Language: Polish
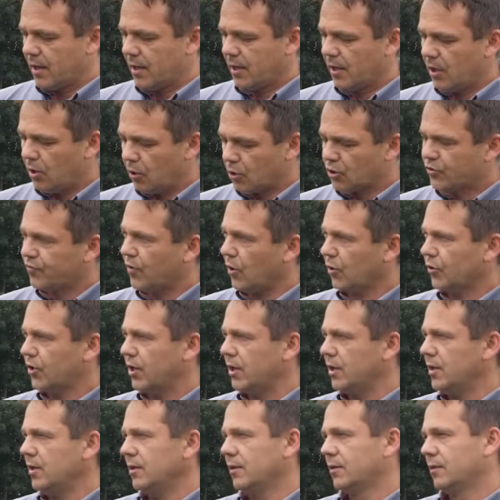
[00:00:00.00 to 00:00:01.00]
ilość
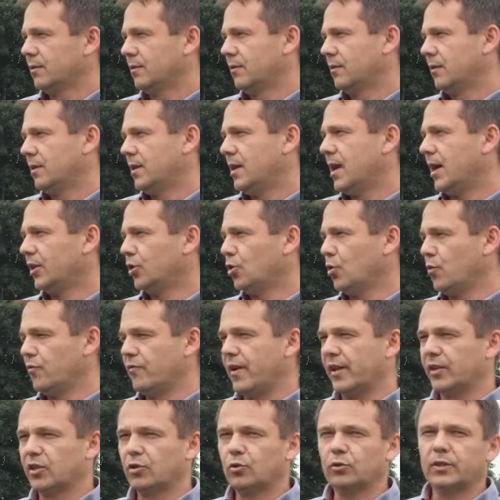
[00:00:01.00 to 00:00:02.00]
wody i
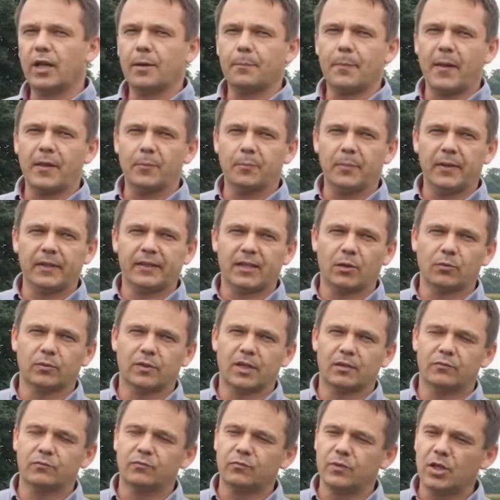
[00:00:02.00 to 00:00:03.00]
adiuwant. Tutaj Pan pytał,
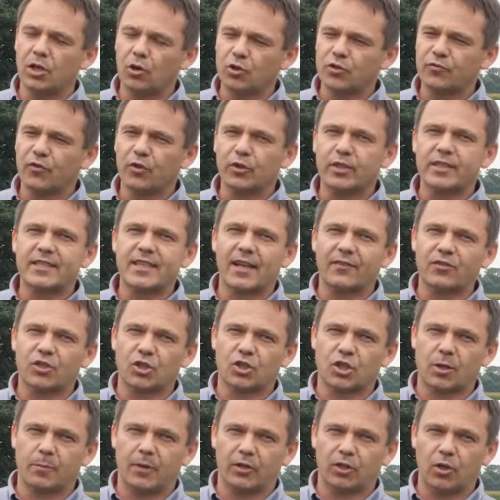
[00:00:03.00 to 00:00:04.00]
tę ilość wody zawsze
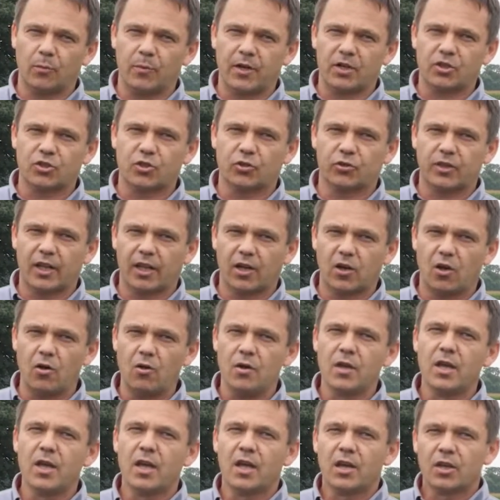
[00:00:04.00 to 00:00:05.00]
trzeba dobrać do tego,
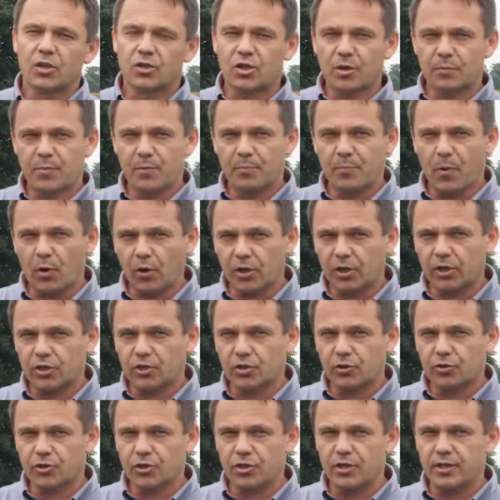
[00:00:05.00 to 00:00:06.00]
żeby pokryć
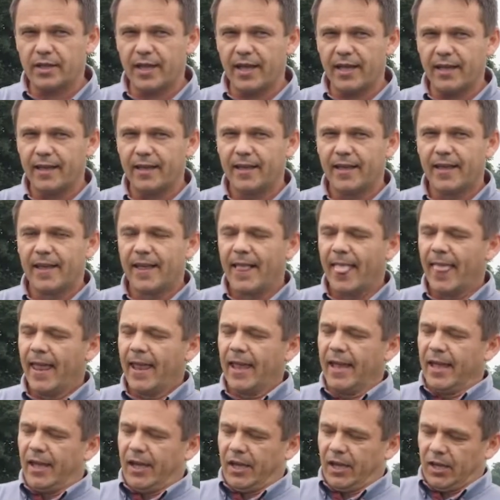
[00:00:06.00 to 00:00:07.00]
roślinę
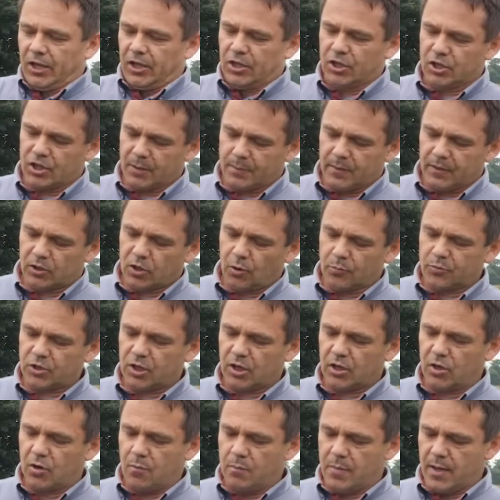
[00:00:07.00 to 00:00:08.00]
i żeby
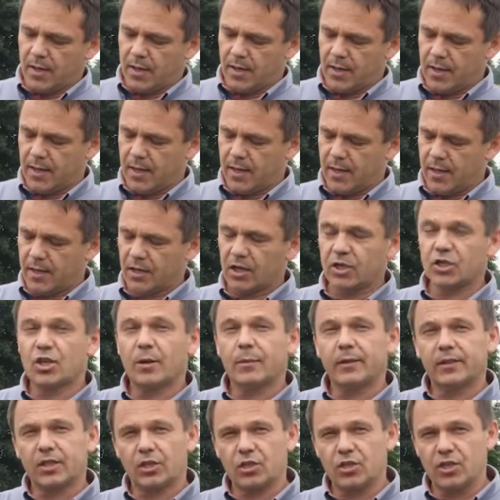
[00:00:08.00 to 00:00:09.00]
dobrze ją, yy, i
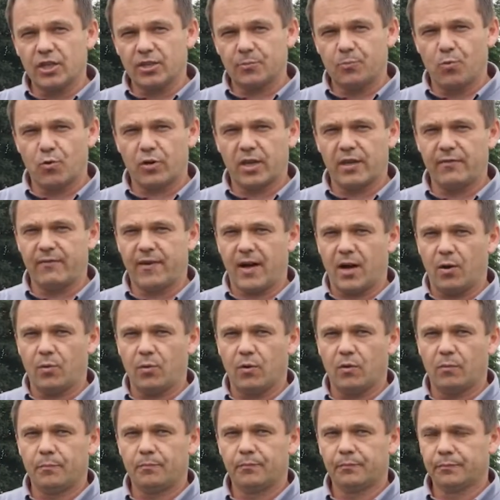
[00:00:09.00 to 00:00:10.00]
żeby też nie spłukiwało.